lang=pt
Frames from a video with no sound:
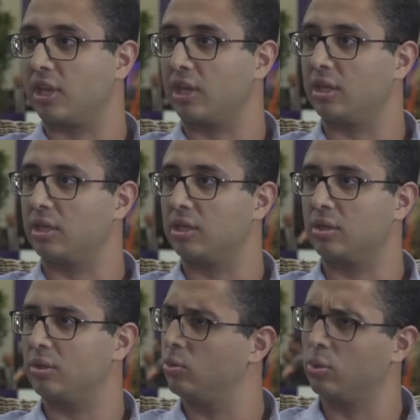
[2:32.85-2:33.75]
tem
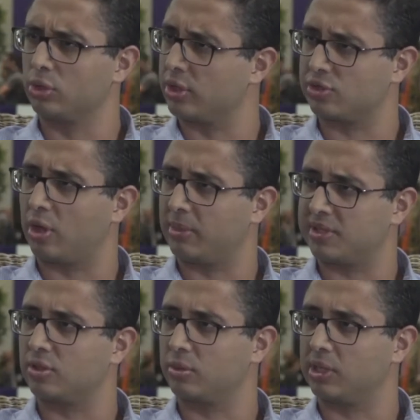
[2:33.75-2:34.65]
um ou dois
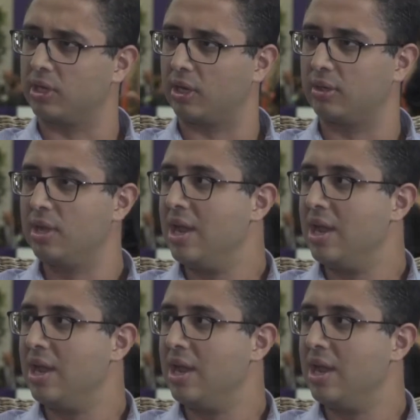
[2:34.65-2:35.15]
homens, se eu não me engano.